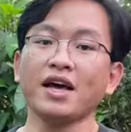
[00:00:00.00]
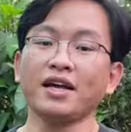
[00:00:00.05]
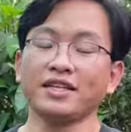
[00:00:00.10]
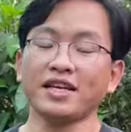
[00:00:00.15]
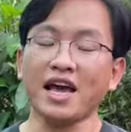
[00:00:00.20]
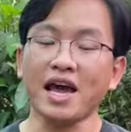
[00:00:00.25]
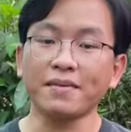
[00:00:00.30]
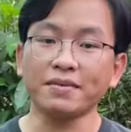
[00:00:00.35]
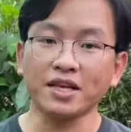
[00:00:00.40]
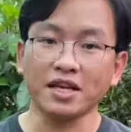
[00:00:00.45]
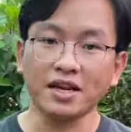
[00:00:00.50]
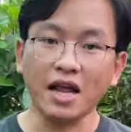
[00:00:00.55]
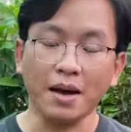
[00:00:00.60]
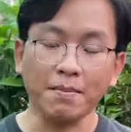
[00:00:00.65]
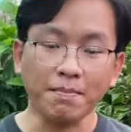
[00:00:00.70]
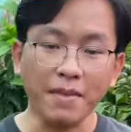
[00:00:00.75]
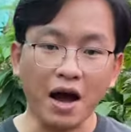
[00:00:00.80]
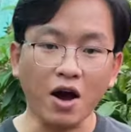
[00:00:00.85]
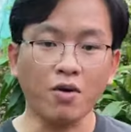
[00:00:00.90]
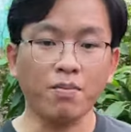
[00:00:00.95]
Nhà em thì
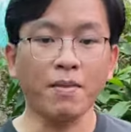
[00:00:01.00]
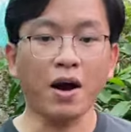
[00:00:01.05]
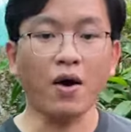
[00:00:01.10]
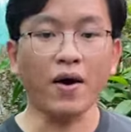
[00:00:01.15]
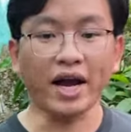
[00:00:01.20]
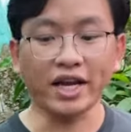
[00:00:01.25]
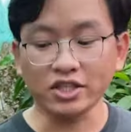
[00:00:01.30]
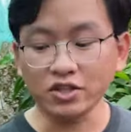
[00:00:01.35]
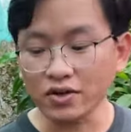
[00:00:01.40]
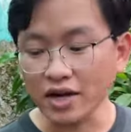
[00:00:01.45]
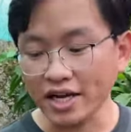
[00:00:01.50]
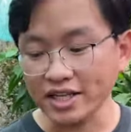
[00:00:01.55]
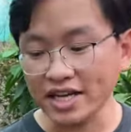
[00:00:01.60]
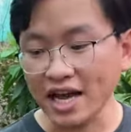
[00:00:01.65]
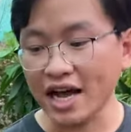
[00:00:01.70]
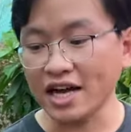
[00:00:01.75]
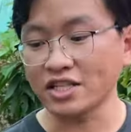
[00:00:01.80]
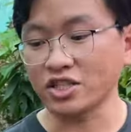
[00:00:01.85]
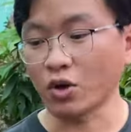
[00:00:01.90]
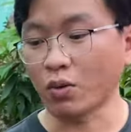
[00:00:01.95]
đảm bảo bảo hành cho cả
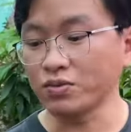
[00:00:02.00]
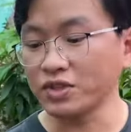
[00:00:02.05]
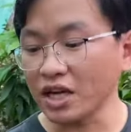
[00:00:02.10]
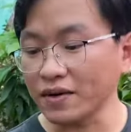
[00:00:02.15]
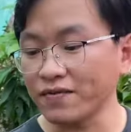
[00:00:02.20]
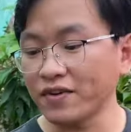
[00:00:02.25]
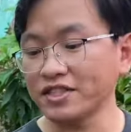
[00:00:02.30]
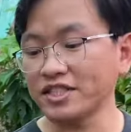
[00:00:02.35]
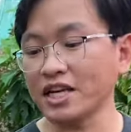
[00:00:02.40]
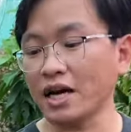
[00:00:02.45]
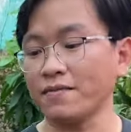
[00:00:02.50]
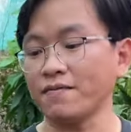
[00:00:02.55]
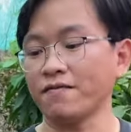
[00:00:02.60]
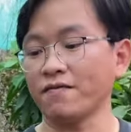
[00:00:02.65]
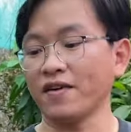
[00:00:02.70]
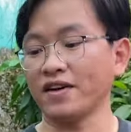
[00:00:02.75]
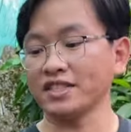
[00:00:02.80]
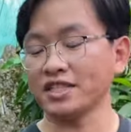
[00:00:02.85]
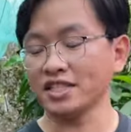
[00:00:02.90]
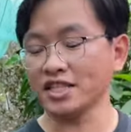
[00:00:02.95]
nhà sống trăm phần trăm
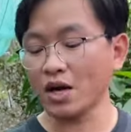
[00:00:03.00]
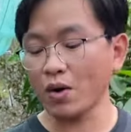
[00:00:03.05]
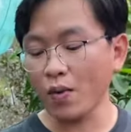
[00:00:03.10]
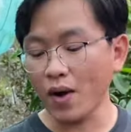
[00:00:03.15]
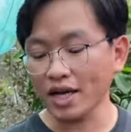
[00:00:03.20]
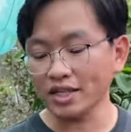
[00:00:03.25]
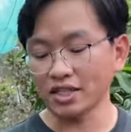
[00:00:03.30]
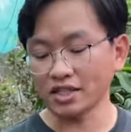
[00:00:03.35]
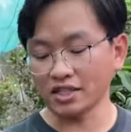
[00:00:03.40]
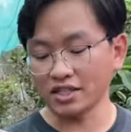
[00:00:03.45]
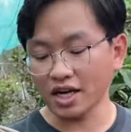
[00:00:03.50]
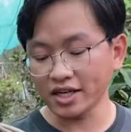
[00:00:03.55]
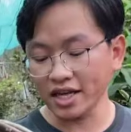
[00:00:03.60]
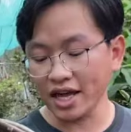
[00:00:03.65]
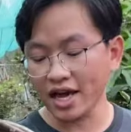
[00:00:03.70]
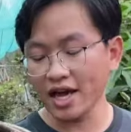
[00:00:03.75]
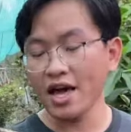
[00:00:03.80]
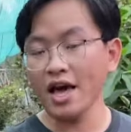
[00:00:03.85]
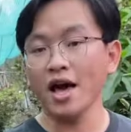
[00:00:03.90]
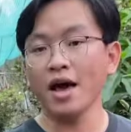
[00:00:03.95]
và sẽ ra hoa rực rỡ nhá.